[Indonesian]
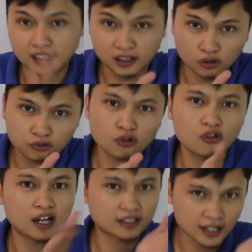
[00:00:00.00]
ada
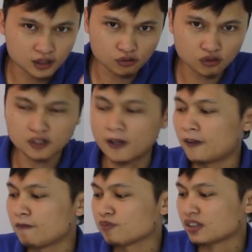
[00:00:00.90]
Lenovo, ada Asus
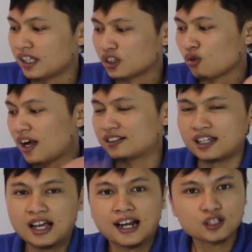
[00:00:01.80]
itu ada
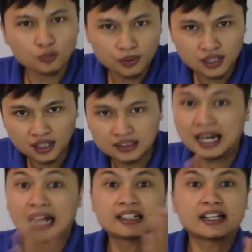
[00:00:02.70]
yang langsung bisa
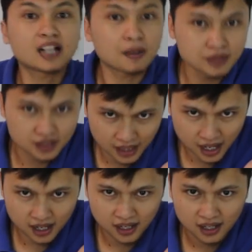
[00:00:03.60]
dan ada yang nggak
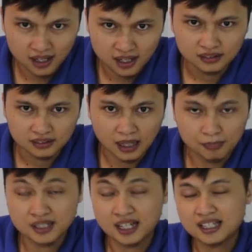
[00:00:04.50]
bisa nggak
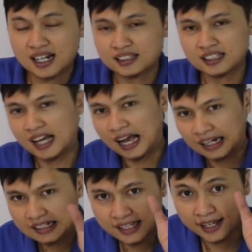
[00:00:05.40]
bisanya nanti
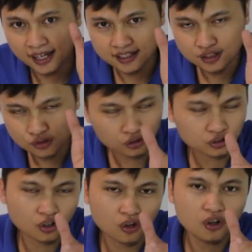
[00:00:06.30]
akan saya kasih
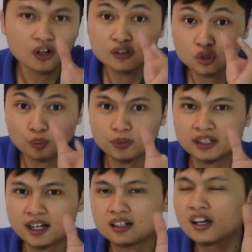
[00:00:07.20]
contoh
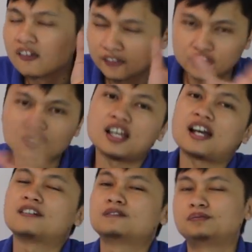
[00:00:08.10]
cuplikan videonya
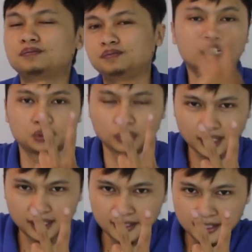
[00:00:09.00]
yang
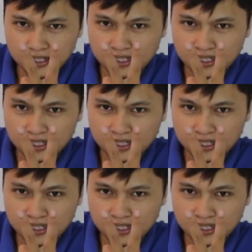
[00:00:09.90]
kedua